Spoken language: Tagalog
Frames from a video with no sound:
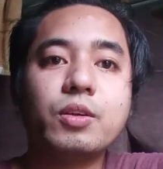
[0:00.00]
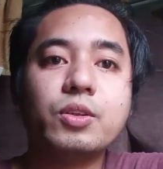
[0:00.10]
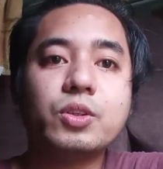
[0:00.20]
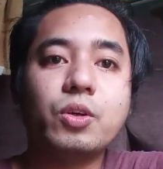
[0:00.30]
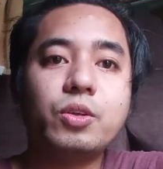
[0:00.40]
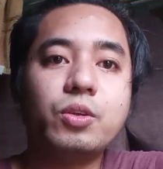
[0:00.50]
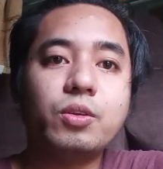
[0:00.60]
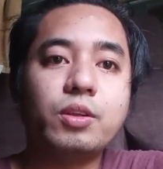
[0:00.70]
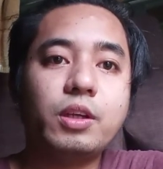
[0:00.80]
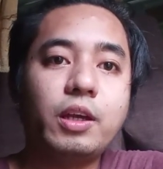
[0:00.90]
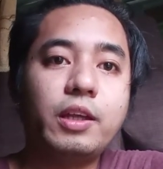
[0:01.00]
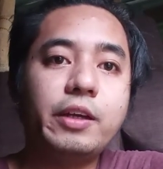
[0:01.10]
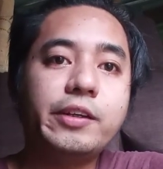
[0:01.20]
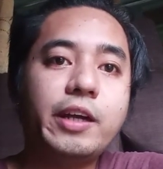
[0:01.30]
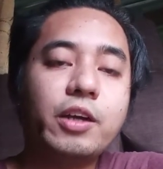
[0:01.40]
so yun eh
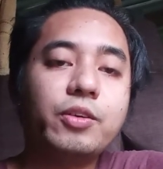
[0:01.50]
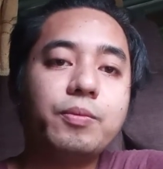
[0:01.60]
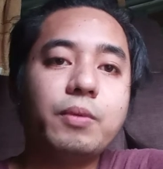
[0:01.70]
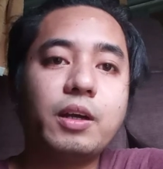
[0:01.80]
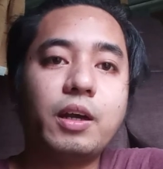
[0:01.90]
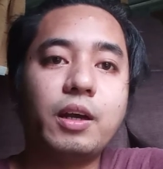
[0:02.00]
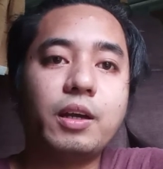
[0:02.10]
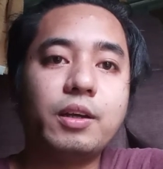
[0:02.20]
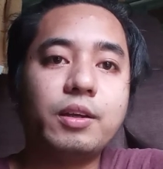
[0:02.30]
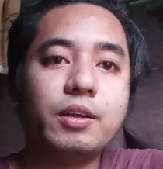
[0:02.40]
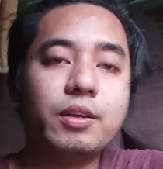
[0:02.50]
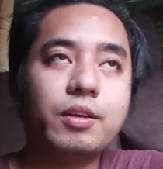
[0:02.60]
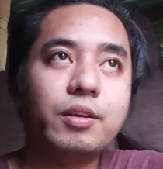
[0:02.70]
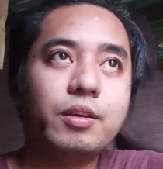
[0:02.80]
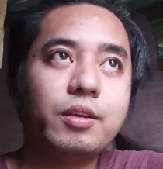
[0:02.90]
nag-react yung mga
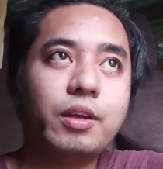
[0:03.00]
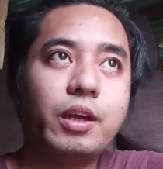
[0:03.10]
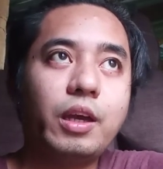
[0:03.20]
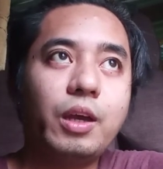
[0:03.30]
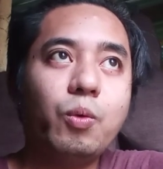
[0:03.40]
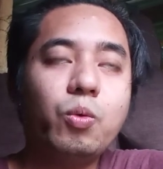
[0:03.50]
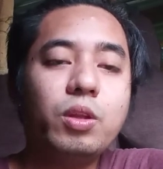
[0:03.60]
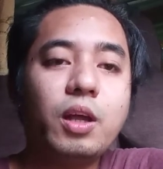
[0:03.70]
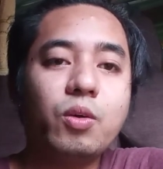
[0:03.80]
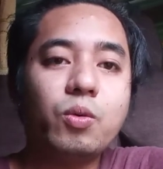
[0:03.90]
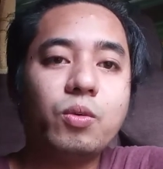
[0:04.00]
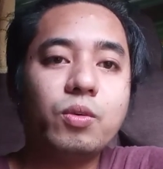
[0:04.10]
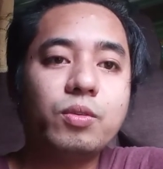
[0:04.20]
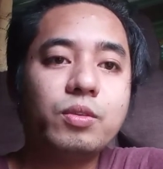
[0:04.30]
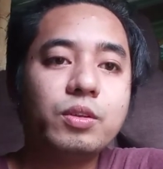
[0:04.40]
ewan ko lang kung
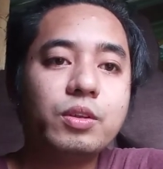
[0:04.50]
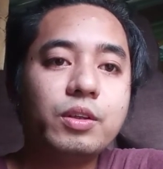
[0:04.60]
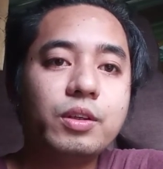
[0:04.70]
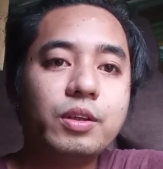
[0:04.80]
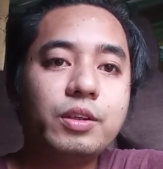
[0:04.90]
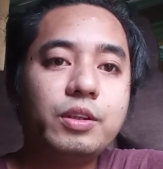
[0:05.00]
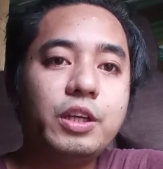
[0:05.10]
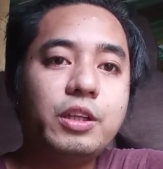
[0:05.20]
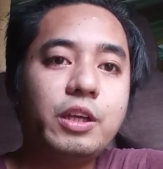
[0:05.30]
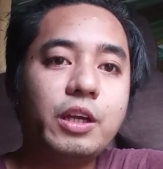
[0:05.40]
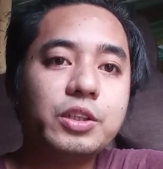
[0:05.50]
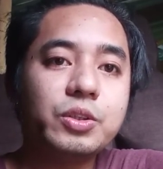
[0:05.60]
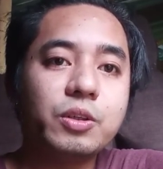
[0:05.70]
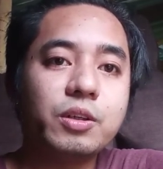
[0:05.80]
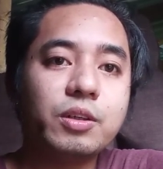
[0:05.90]
DDS
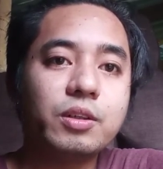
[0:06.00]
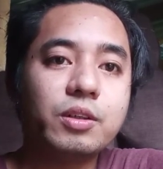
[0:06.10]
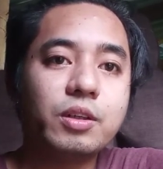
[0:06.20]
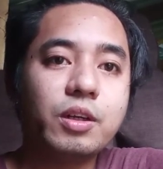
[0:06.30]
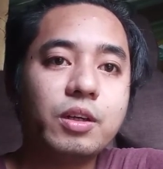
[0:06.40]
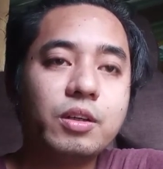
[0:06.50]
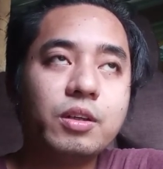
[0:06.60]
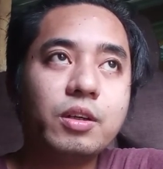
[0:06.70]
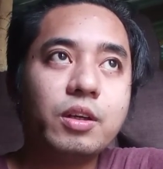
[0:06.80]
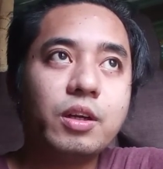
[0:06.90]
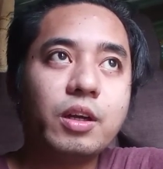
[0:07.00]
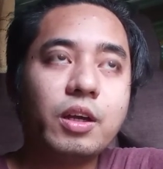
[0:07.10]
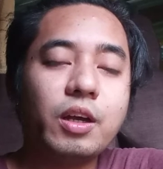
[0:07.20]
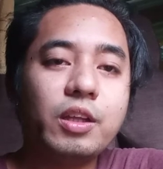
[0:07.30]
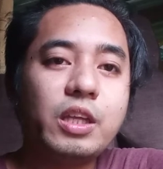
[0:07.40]
o
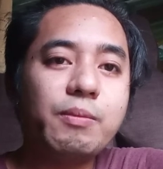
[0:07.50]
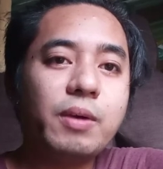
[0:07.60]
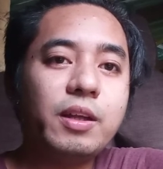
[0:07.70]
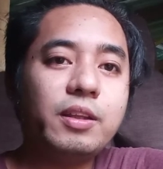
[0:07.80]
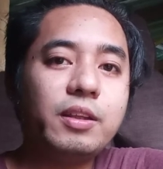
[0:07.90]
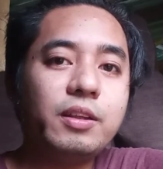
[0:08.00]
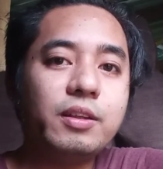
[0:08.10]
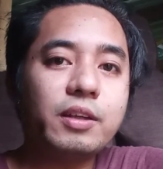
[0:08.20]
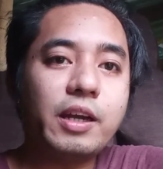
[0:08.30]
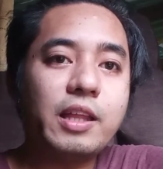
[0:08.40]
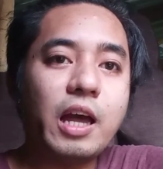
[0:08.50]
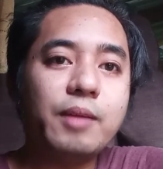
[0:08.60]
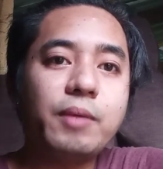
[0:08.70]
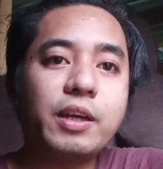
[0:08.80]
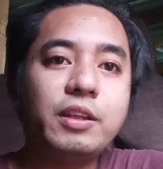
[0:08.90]
hindi man
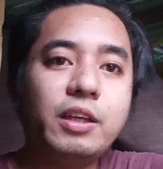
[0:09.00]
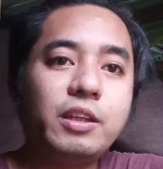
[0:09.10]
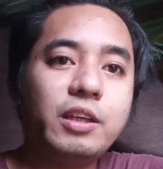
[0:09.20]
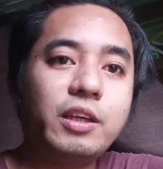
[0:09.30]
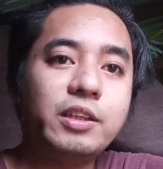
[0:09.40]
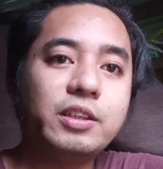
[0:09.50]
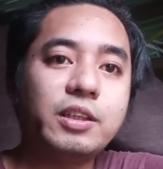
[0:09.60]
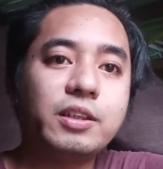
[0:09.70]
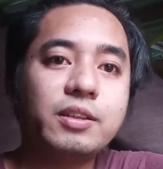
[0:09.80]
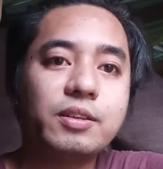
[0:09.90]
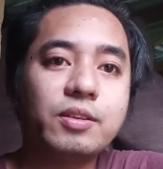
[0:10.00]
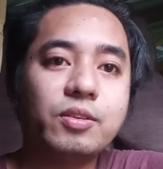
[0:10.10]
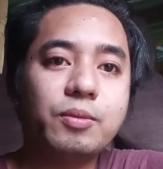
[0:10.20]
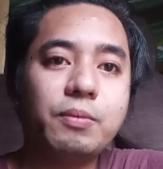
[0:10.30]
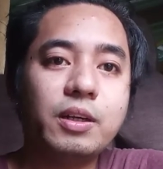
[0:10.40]
kailangan maging DDS eh
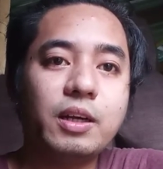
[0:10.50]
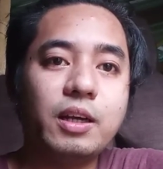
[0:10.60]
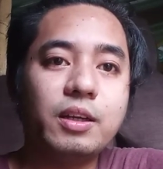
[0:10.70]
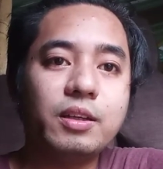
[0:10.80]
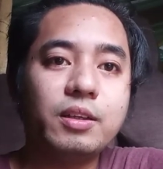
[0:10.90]
kumbaga